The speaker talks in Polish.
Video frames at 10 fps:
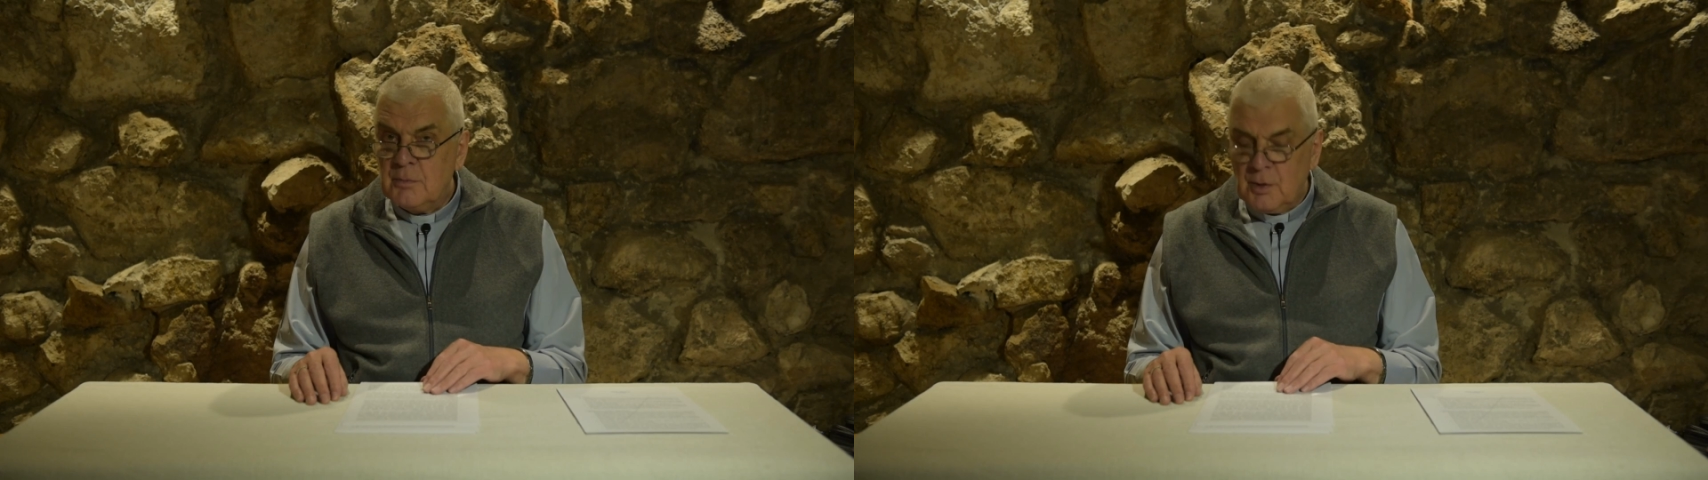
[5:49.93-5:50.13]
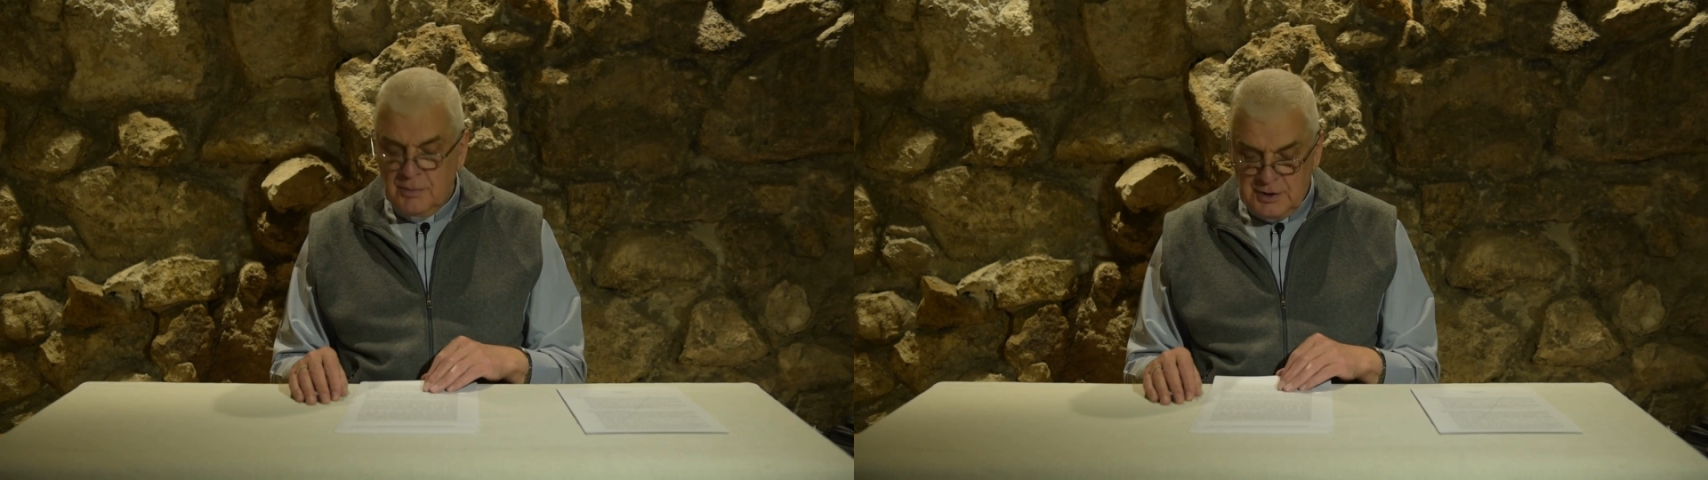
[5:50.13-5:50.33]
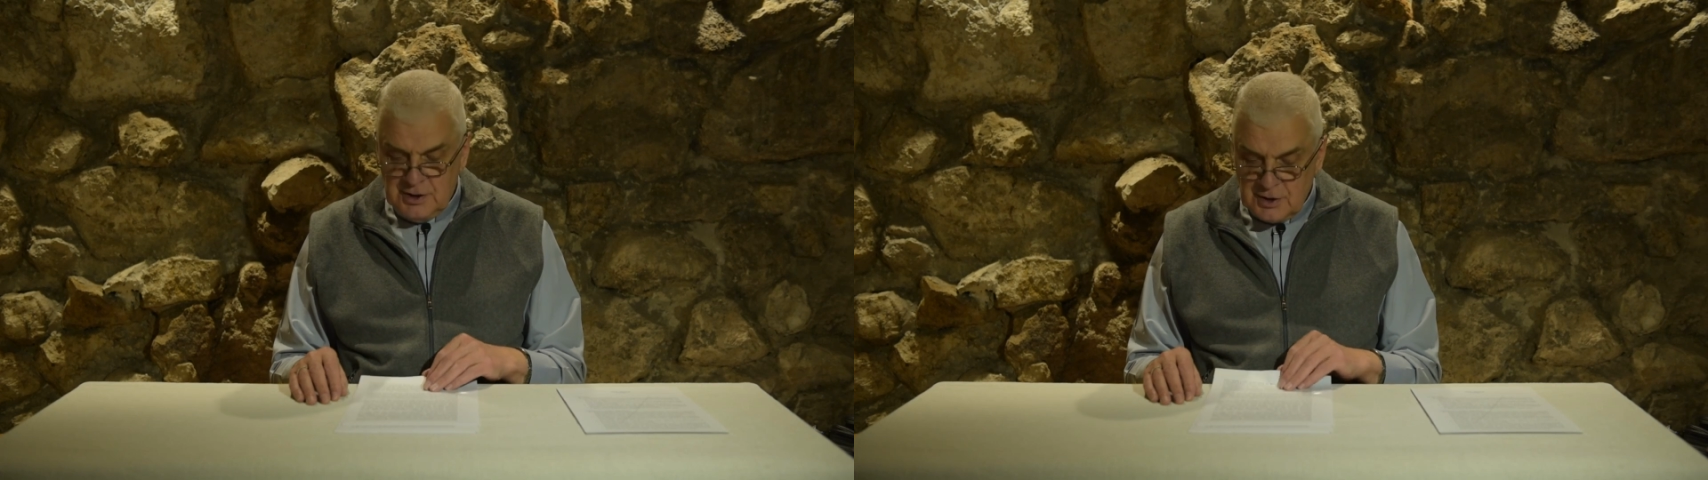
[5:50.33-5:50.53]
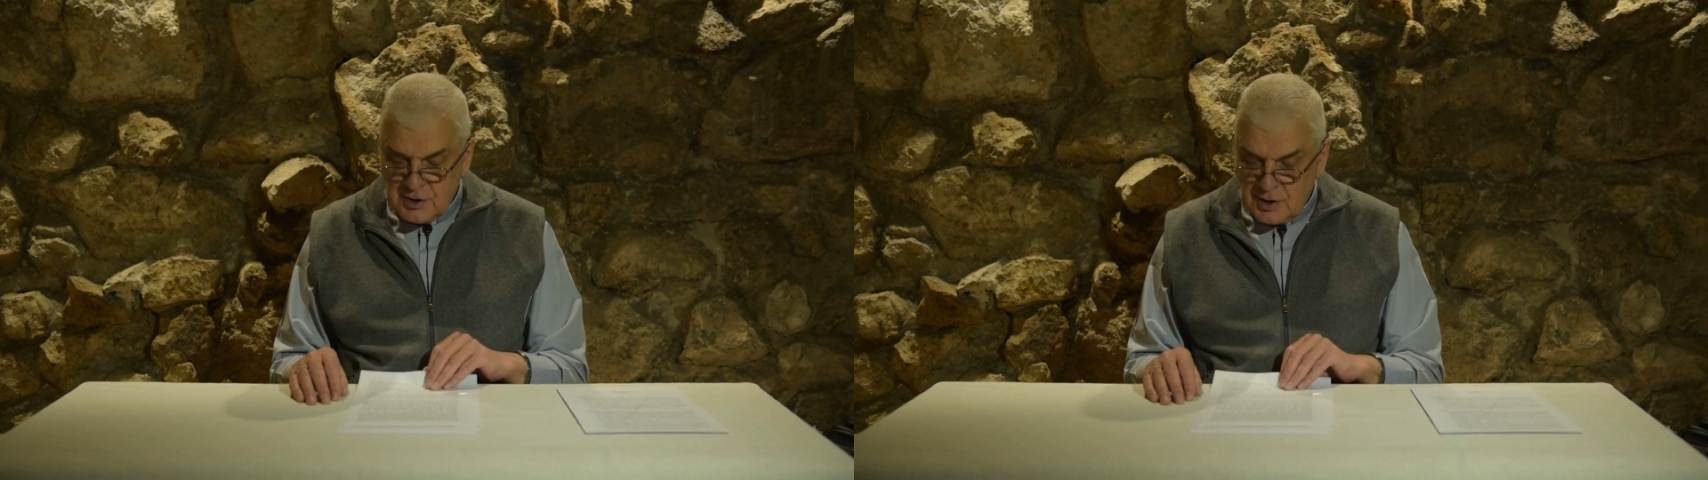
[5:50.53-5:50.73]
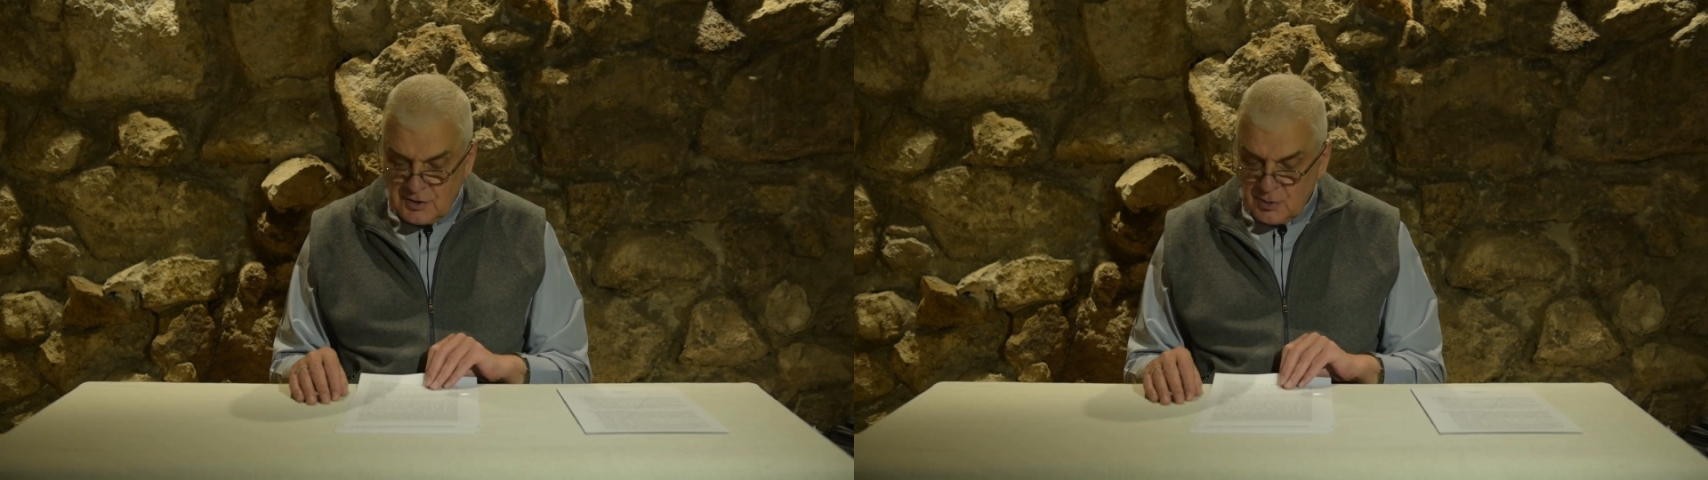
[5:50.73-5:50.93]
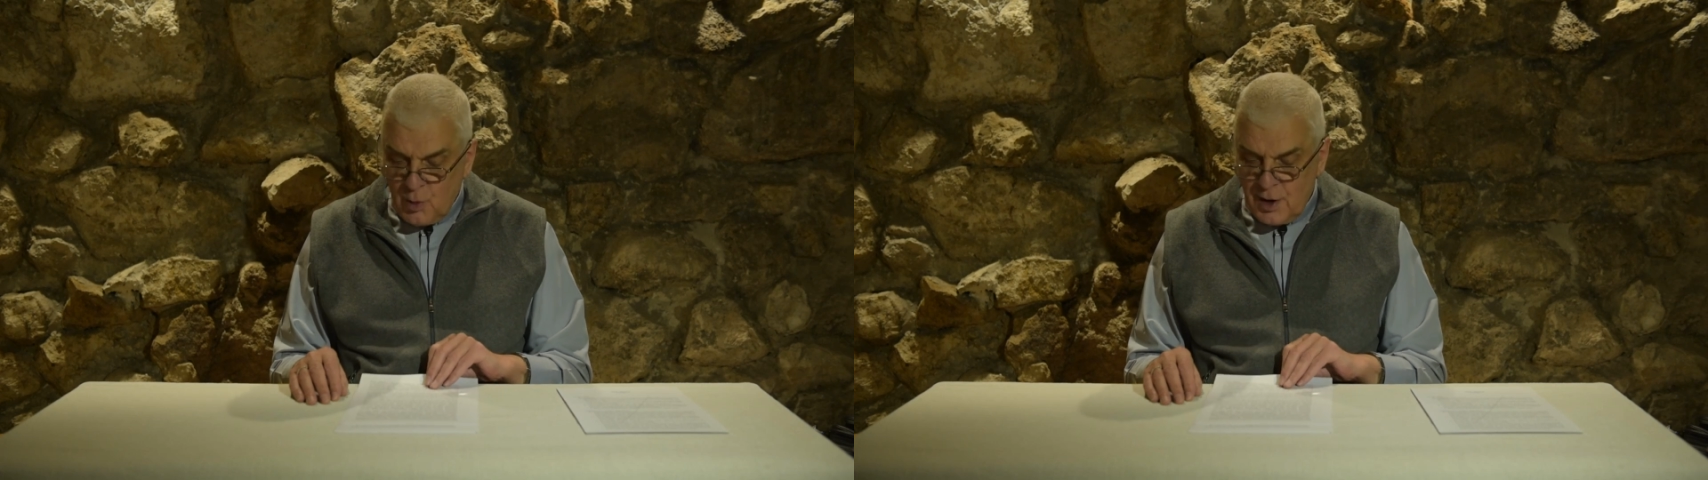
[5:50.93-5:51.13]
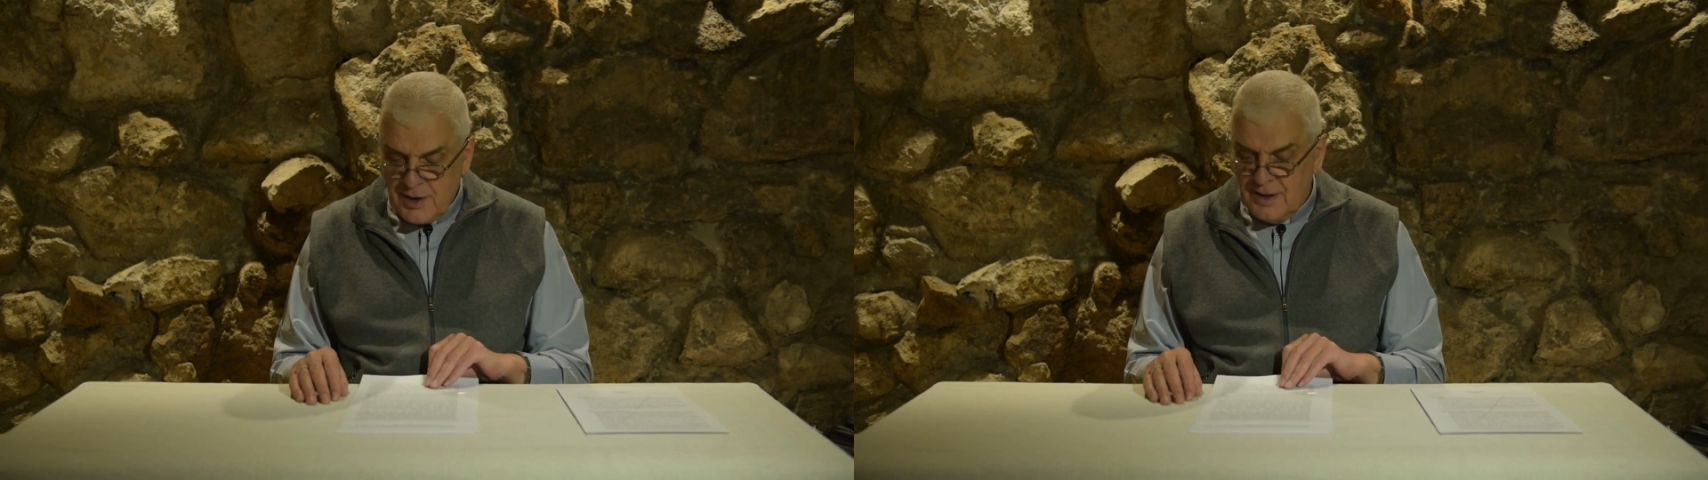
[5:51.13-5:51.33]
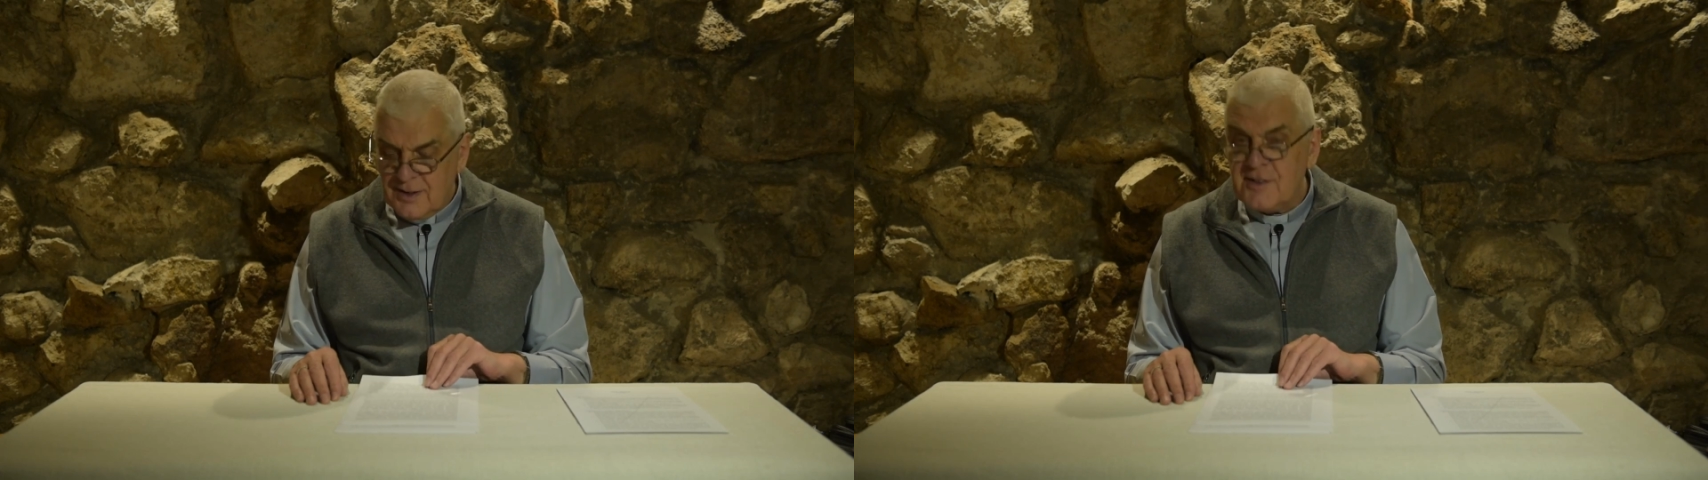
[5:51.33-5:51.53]
Mówi się, że
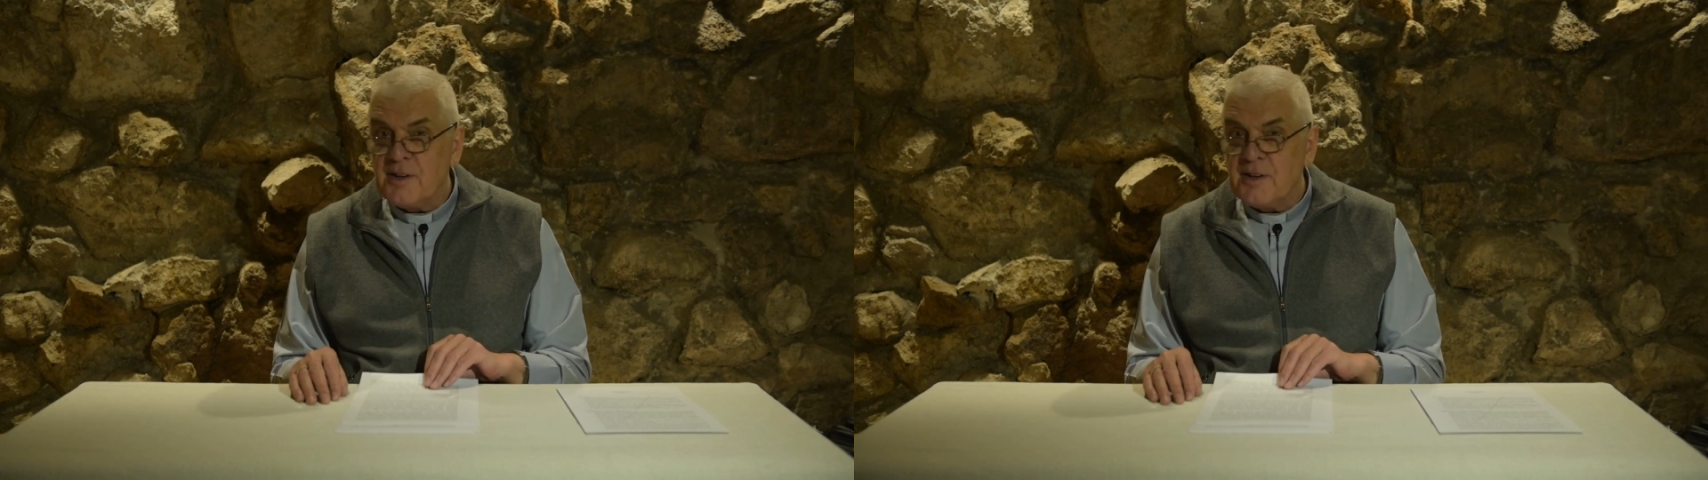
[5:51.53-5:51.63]
słonie nie